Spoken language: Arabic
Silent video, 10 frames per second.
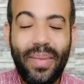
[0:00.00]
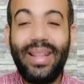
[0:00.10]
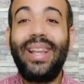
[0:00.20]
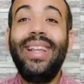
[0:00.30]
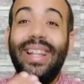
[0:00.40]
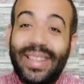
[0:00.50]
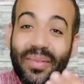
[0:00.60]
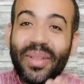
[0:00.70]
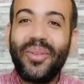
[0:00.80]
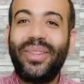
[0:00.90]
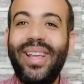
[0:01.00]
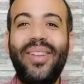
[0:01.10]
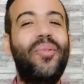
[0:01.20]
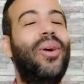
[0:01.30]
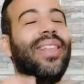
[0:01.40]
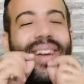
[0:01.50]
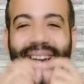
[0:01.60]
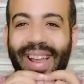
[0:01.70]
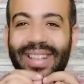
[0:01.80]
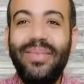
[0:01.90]
بعد كده عدت الفيديو تاني
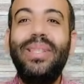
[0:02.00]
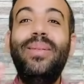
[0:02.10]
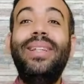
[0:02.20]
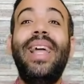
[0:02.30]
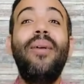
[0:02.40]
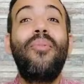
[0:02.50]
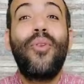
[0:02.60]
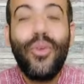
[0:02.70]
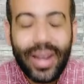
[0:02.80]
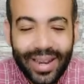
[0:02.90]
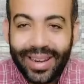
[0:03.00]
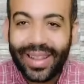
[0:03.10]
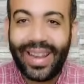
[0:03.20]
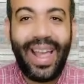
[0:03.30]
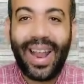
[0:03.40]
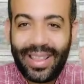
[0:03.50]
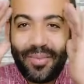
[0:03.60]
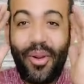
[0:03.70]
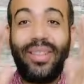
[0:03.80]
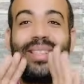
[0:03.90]
والله العظيم سمعتها بكل الحاجات
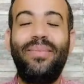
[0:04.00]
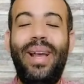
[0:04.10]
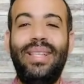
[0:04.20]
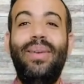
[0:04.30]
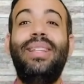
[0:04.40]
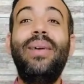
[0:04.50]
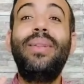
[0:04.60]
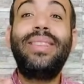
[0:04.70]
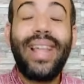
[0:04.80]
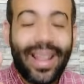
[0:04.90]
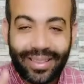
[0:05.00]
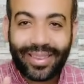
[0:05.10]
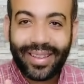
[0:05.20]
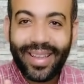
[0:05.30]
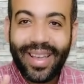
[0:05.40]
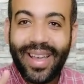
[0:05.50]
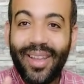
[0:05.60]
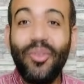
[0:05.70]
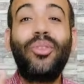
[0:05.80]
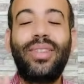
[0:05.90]
اللي ممكن تسمعها سمعتها بالثلاث
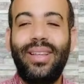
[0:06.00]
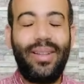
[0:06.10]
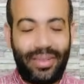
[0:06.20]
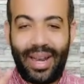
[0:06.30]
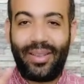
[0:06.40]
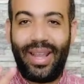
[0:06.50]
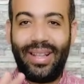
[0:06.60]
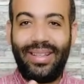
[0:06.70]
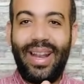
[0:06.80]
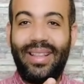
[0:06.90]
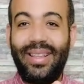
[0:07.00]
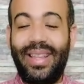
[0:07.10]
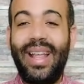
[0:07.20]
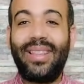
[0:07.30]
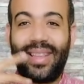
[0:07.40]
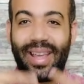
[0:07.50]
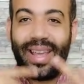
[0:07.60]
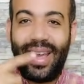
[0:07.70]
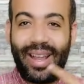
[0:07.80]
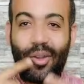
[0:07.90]
نطق ثلاث يعني ثلاث ثلاث
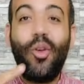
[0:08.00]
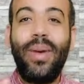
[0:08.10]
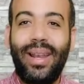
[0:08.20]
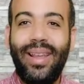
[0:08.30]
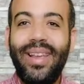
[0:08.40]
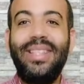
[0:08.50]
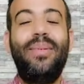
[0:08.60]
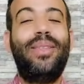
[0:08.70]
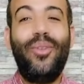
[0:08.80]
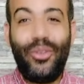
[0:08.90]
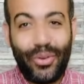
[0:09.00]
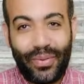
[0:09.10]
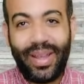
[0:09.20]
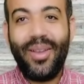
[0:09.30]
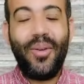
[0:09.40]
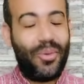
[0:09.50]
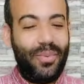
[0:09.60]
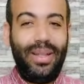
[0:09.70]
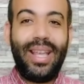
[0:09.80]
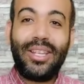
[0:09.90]
جمل سمعتها روح شوفها
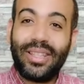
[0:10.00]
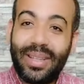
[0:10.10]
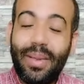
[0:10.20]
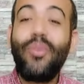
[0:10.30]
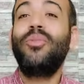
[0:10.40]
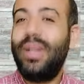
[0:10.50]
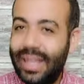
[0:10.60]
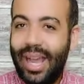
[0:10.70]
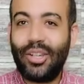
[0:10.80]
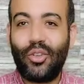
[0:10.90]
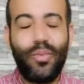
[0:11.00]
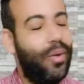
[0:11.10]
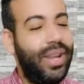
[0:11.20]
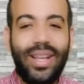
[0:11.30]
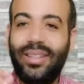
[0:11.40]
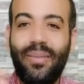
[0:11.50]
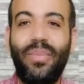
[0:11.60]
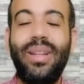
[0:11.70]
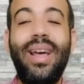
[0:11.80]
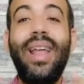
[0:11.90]
وسمعتها شتيمه وسمعتها حشومه وحياه
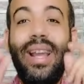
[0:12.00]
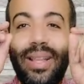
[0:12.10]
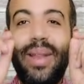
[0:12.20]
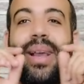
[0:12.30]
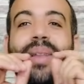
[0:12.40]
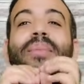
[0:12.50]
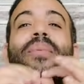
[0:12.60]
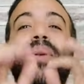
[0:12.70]
ربنا انا قاعد انا بكلمك